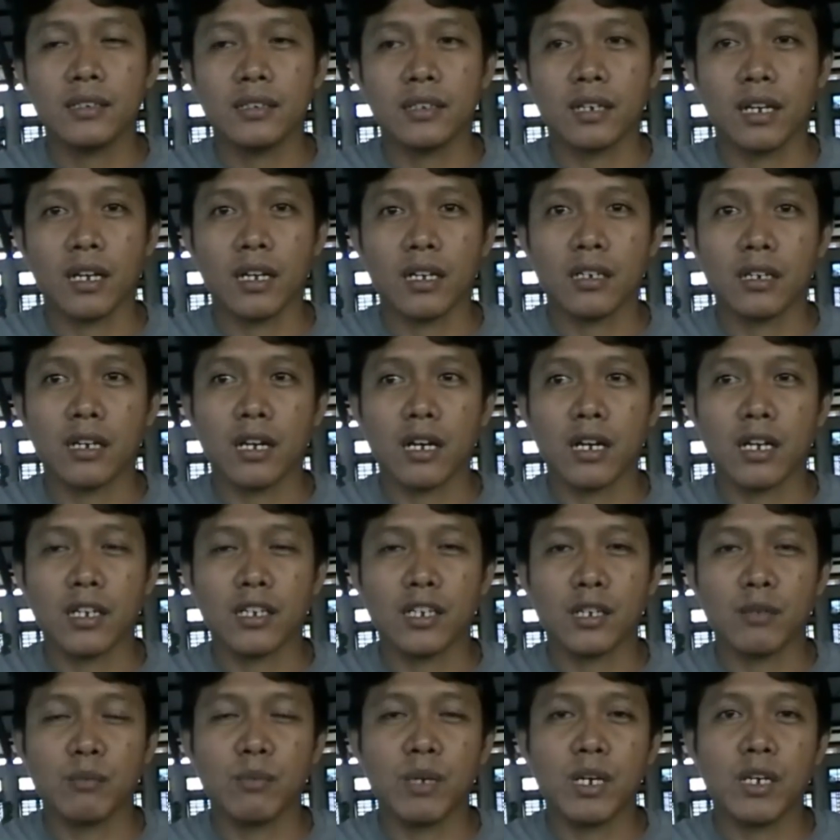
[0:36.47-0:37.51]
gerakan-gerakan
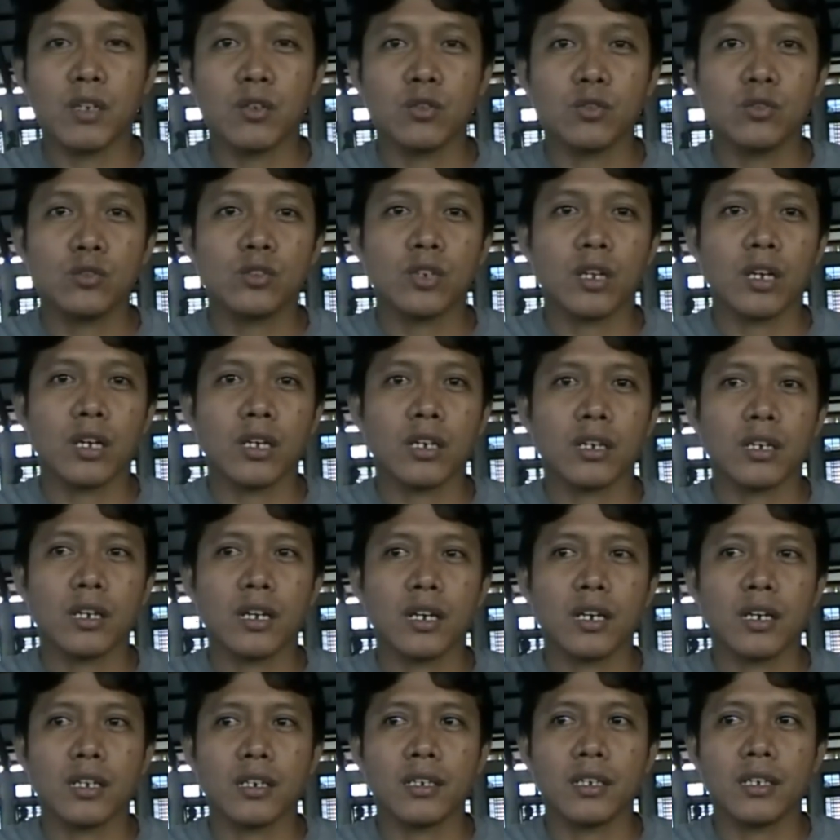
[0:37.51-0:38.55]
yang baru
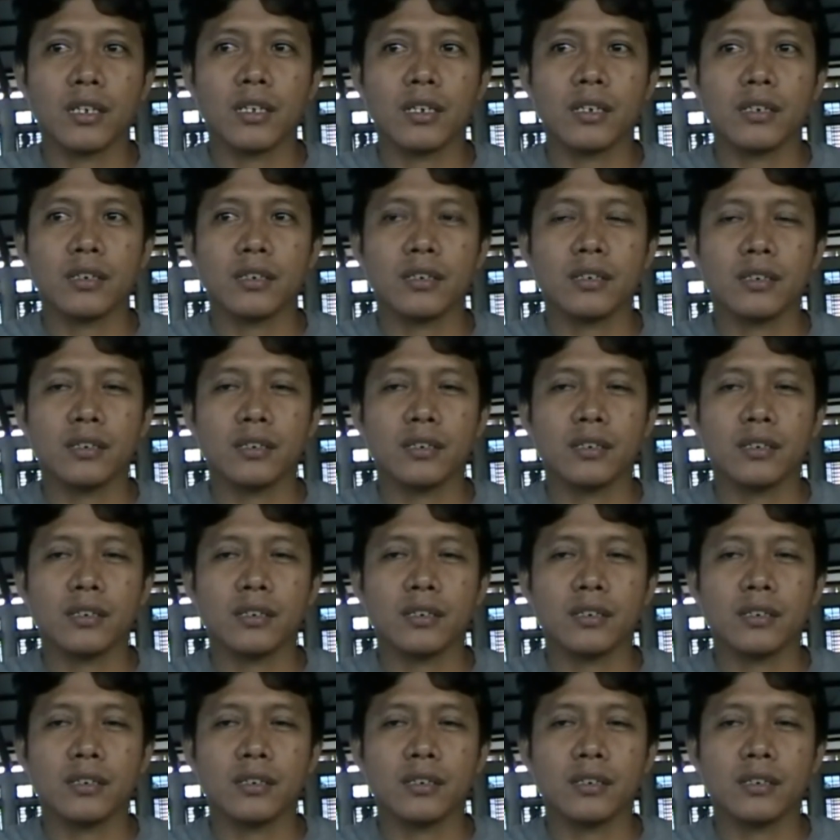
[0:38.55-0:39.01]
gerakan-gerakan yang